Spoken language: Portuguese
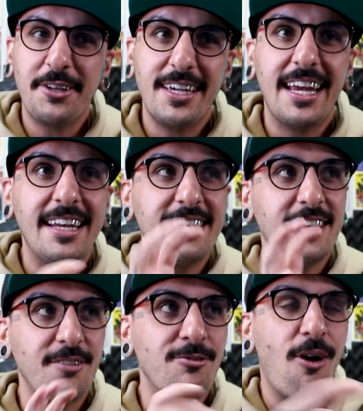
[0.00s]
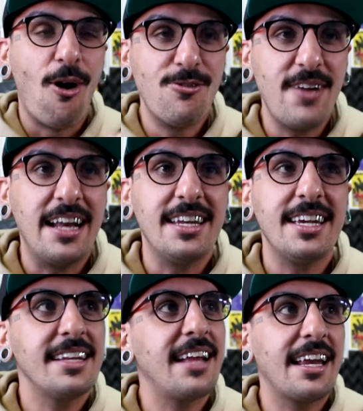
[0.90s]
Que ele envolve
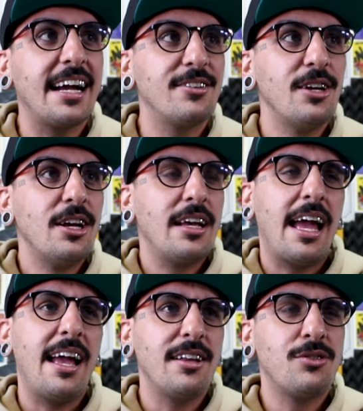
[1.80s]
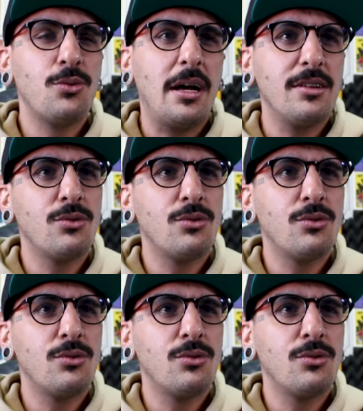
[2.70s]
ali, tá ligado? É, sua,